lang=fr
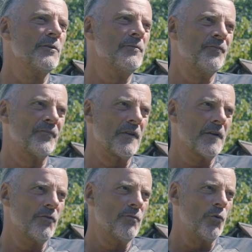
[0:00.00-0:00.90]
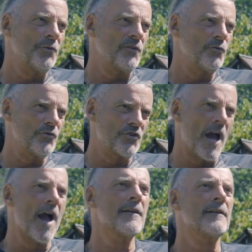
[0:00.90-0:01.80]
Le monde est une
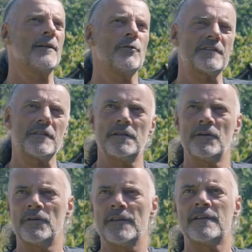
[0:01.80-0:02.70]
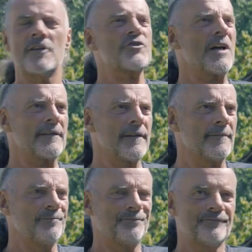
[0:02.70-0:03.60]
jungle et l'Occident est un
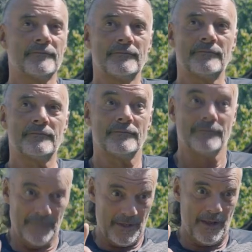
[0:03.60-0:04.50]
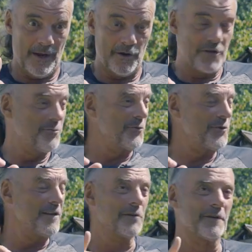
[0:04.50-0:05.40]
jardin. Alors je me
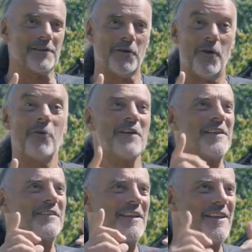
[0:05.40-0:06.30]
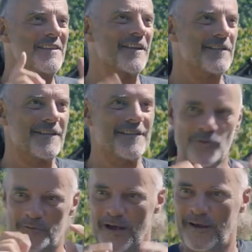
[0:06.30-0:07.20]
suis dit, non, attends, alors on va essayer
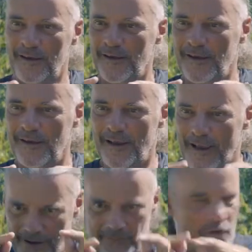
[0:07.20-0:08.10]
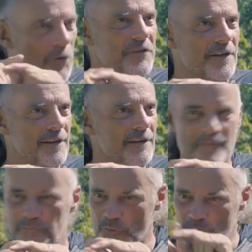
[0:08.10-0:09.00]
l'exercice, on va tenter
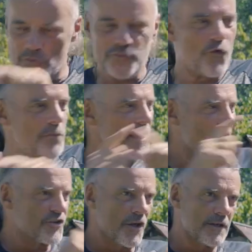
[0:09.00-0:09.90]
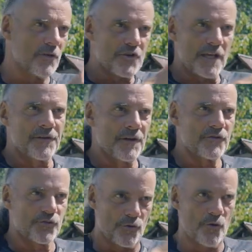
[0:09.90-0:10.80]
de transformer la jungle en
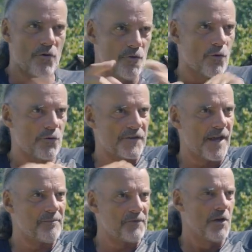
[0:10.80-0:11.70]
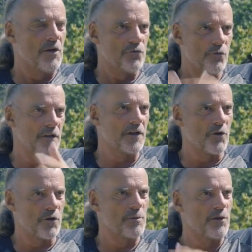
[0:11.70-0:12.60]
jardin, selon le concept du World
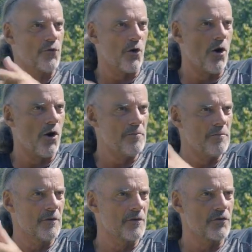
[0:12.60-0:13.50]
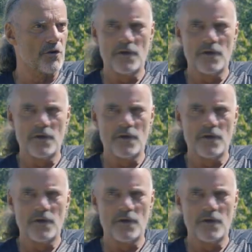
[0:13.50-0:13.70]
Economic Forum, euh,